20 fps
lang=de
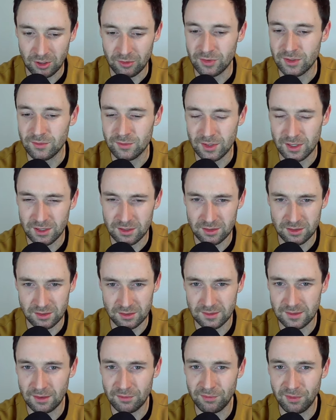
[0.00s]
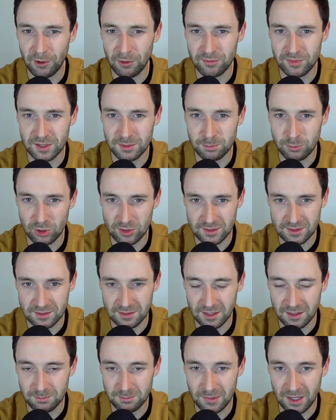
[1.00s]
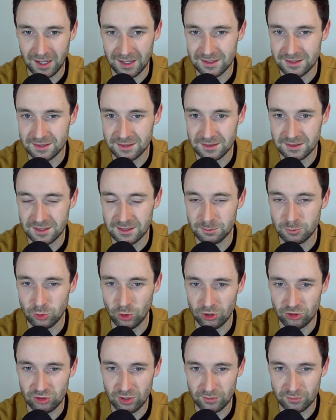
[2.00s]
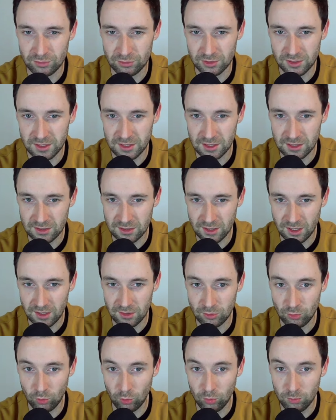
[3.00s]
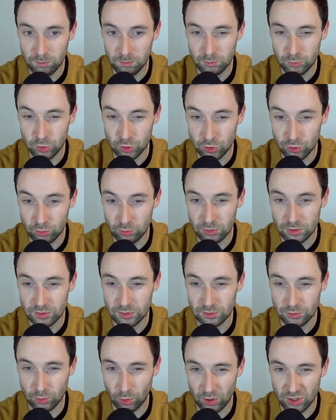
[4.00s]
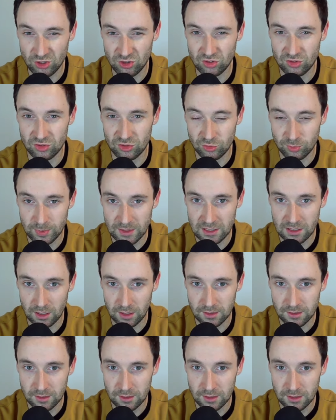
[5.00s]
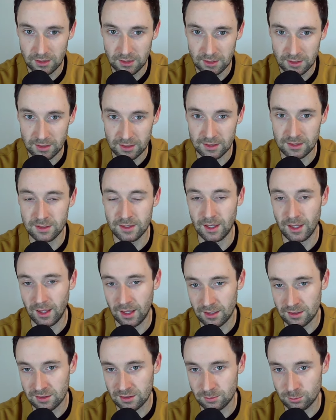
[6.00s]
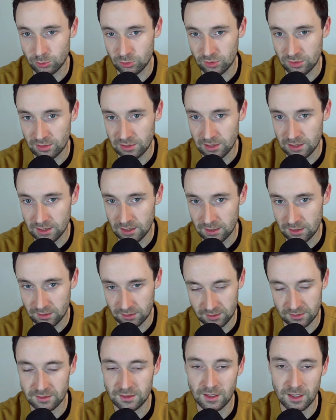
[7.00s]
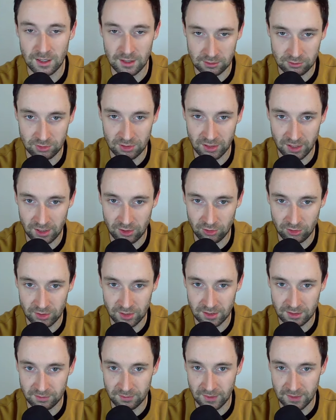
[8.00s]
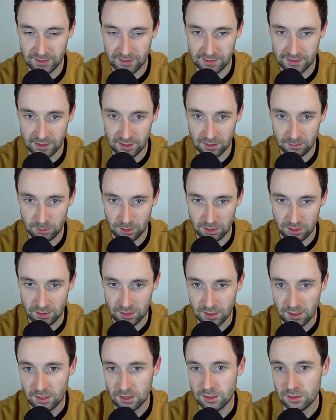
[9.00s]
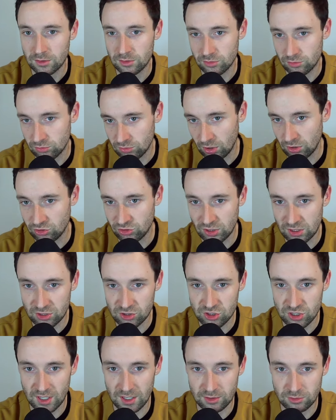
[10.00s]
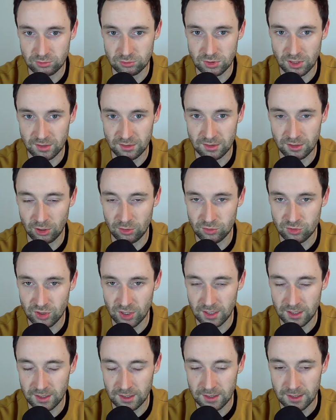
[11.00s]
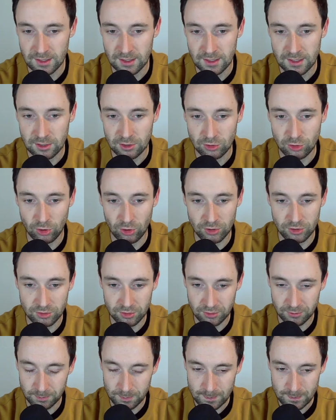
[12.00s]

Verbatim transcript: Auf jeden Fall, dass der VfL Potsdam als Team Deutschland fungieren kann, um jungen deutschen Spielern in der ersten Bundesliga, die sind ja aktuell gerade noch in der zweiten Liga, aber da stehen die Sterne gut, dass die aufsteigen könnten,